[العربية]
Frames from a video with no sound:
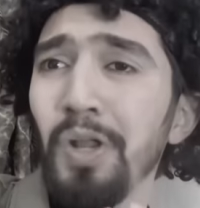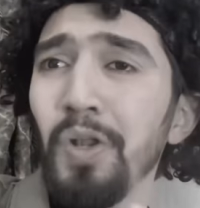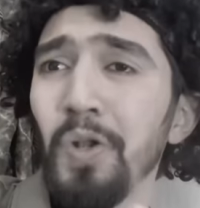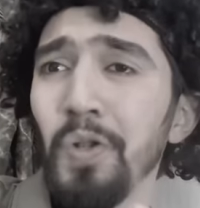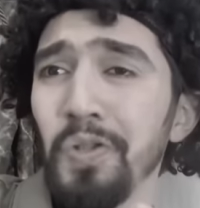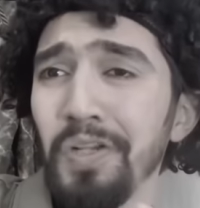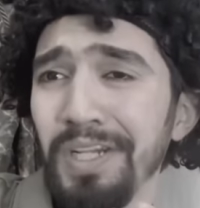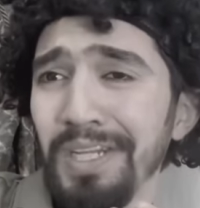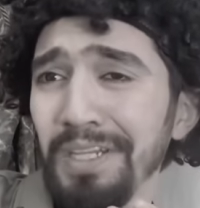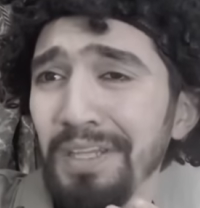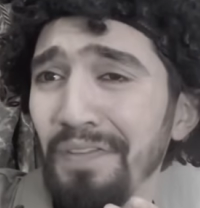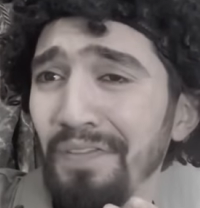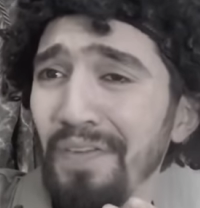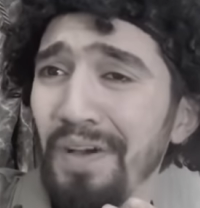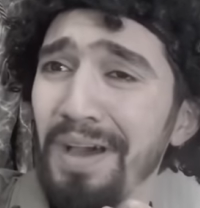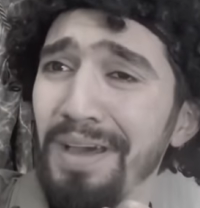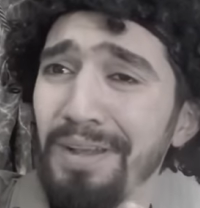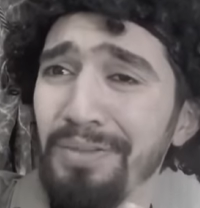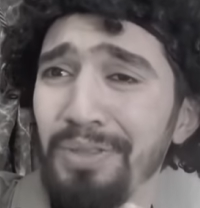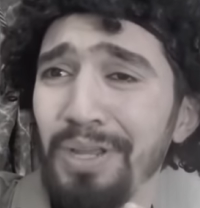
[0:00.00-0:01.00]
لهم نحن
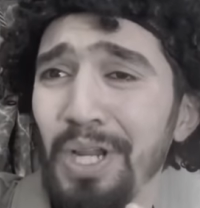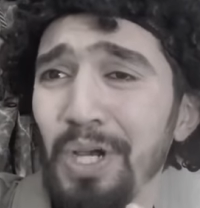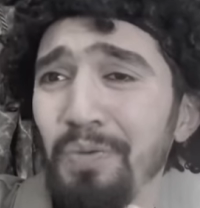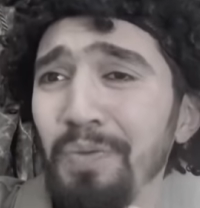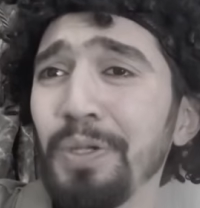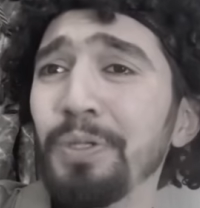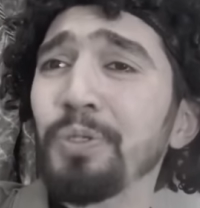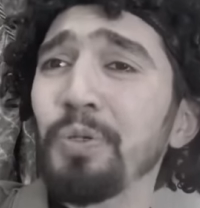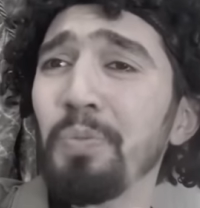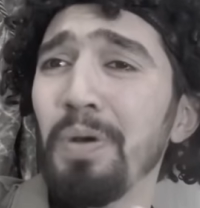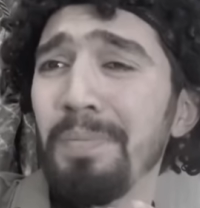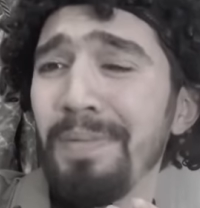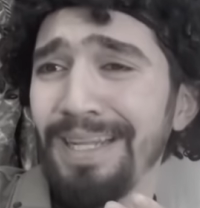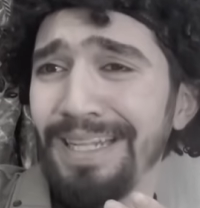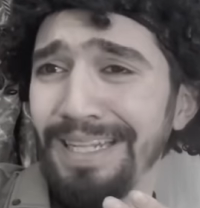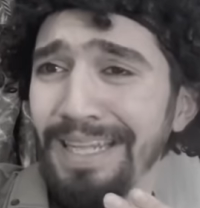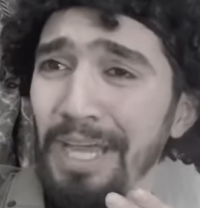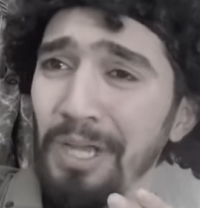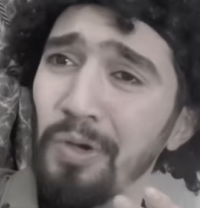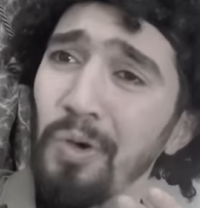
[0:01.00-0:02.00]
فقراء دراويش وما بدنا
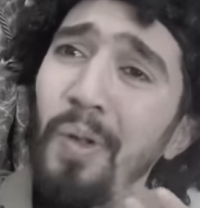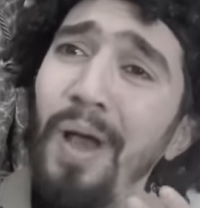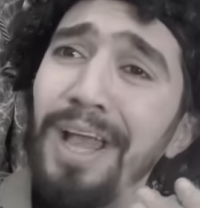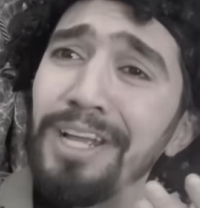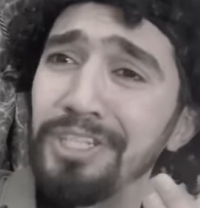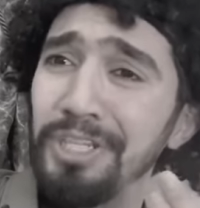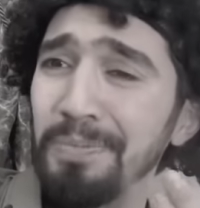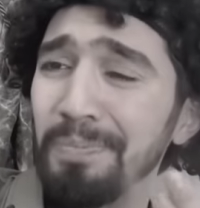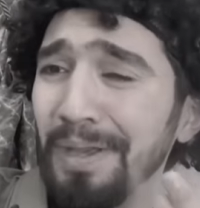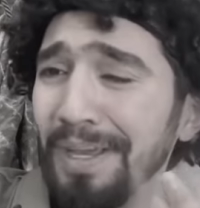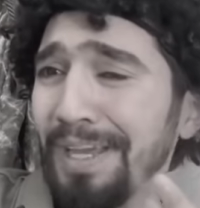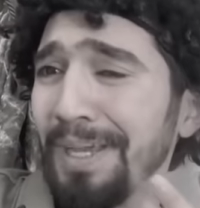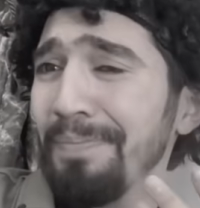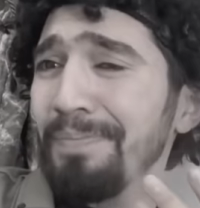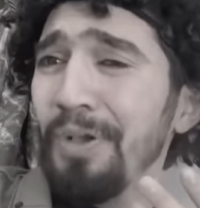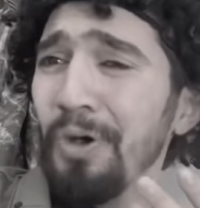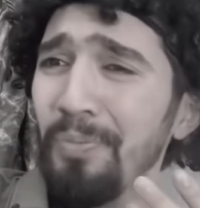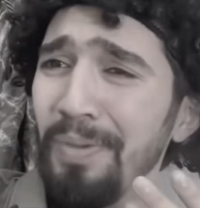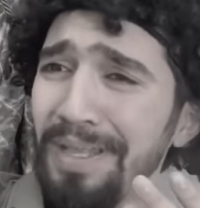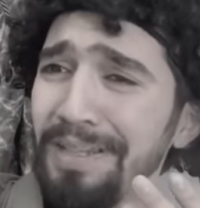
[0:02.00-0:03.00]
ناكل وعايشين
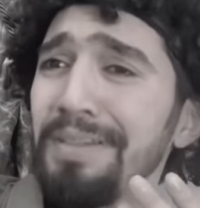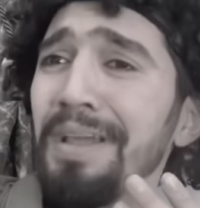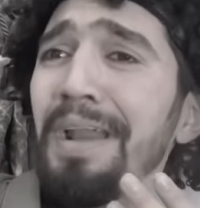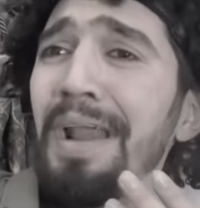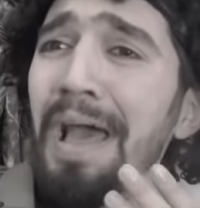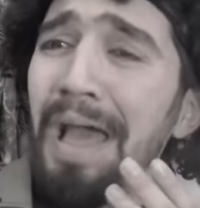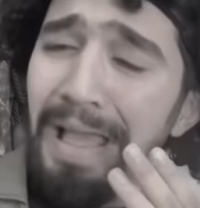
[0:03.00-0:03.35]
بخيمنا وبيتنا